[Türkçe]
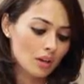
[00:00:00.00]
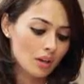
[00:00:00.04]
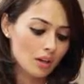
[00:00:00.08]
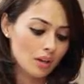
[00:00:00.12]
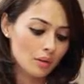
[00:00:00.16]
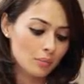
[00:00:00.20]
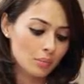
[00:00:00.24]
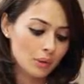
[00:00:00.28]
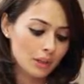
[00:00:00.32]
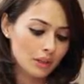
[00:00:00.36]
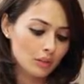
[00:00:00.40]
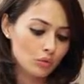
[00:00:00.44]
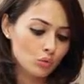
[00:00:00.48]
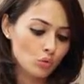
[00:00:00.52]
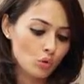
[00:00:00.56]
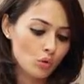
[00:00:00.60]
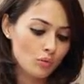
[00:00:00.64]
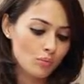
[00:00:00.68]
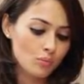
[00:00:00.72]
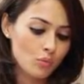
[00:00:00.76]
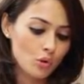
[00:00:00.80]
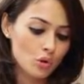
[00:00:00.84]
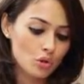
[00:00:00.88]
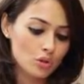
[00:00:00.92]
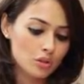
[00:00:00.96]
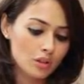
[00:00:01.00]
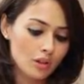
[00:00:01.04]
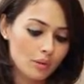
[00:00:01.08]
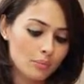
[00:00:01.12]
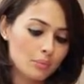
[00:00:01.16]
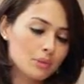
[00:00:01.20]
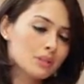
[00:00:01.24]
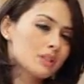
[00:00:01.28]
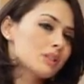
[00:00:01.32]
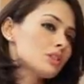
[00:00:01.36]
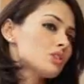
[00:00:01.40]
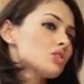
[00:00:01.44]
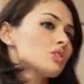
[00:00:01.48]
peki doğum
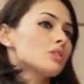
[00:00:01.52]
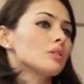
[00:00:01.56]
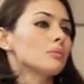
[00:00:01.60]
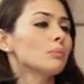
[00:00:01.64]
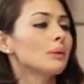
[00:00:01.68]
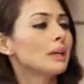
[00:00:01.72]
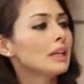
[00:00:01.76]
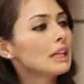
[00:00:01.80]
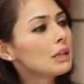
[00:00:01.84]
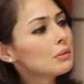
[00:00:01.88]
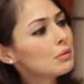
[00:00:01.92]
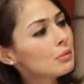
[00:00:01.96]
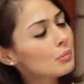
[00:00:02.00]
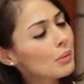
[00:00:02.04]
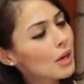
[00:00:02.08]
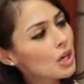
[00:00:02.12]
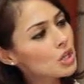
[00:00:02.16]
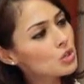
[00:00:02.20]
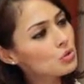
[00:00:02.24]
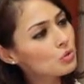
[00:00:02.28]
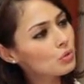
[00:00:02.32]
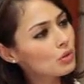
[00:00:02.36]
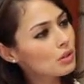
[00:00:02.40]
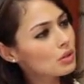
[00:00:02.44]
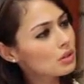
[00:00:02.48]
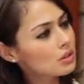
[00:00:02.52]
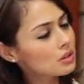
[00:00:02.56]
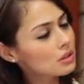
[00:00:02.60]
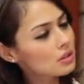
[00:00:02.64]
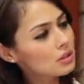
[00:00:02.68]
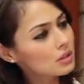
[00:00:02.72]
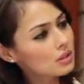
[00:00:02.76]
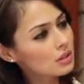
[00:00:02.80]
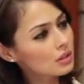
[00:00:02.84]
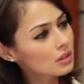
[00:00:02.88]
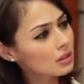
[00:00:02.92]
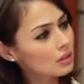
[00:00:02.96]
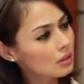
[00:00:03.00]
borçlanması için belli bir
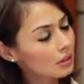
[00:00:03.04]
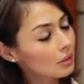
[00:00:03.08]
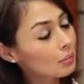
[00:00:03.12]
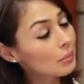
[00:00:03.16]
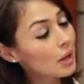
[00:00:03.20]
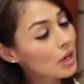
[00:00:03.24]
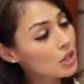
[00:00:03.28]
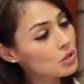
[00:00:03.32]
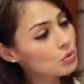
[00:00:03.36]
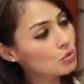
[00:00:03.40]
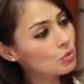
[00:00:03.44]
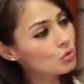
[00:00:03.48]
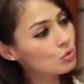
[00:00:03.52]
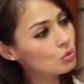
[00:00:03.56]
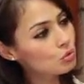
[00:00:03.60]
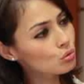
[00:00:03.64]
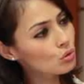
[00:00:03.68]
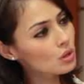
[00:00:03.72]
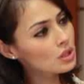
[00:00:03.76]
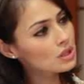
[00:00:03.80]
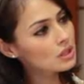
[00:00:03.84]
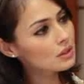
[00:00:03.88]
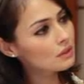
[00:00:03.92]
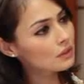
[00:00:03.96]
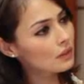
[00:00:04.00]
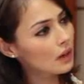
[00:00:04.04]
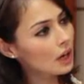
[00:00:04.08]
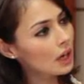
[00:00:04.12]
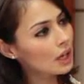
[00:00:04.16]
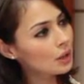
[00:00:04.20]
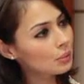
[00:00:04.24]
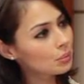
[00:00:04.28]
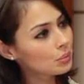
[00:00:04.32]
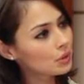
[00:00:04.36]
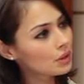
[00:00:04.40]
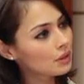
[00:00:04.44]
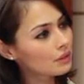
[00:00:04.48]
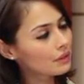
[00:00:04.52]
başvurusu, başvuru süresi
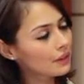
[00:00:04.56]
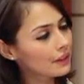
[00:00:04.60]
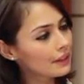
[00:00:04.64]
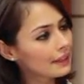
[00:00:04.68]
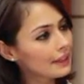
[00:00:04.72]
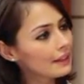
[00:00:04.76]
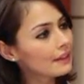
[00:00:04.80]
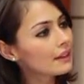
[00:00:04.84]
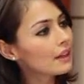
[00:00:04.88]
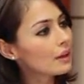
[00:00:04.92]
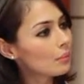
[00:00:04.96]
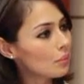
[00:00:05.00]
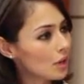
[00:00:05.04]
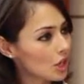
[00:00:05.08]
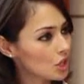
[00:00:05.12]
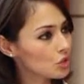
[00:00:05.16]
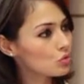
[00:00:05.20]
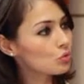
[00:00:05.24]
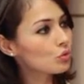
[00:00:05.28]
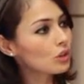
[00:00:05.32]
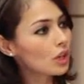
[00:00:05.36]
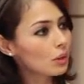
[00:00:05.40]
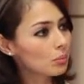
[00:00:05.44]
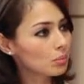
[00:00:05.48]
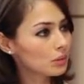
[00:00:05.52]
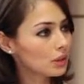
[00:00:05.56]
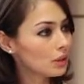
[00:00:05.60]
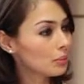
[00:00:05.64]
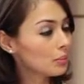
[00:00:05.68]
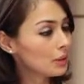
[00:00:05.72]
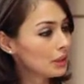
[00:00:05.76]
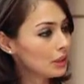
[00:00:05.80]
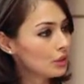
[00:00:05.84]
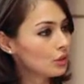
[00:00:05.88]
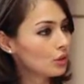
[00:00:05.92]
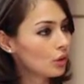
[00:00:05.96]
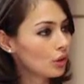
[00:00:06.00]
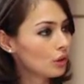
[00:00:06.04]
var mı ve nereye başvuru
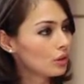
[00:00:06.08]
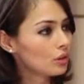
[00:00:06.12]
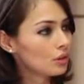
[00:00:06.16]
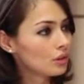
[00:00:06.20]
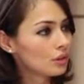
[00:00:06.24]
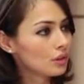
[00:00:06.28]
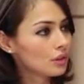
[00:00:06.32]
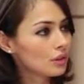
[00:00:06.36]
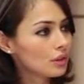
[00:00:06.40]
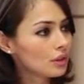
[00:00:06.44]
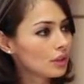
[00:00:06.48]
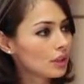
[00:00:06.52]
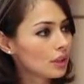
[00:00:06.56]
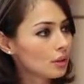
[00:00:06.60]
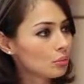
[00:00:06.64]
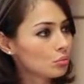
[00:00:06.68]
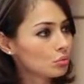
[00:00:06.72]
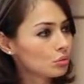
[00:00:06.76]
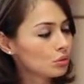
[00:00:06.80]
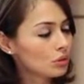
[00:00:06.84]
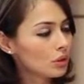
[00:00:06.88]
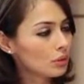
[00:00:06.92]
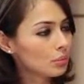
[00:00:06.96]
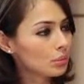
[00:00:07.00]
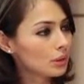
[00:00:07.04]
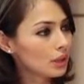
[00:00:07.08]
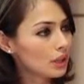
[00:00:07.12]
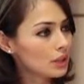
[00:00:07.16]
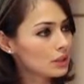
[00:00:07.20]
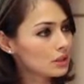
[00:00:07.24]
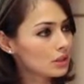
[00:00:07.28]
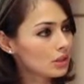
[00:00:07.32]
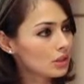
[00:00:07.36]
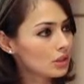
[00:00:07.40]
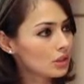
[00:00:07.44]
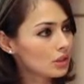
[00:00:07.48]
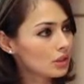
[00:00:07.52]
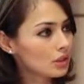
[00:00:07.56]
yapılabiliyor? E, bunu da
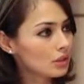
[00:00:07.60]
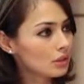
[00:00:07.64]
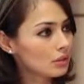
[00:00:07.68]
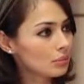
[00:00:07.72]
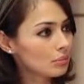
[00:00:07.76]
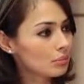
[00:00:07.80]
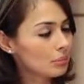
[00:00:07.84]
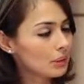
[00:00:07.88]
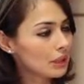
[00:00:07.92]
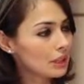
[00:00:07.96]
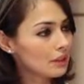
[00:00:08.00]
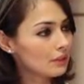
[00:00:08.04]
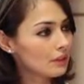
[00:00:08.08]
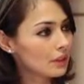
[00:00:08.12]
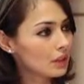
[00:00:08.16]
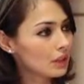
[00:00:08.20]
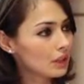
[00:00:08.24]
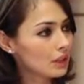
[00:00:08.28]
biraz e, bilgi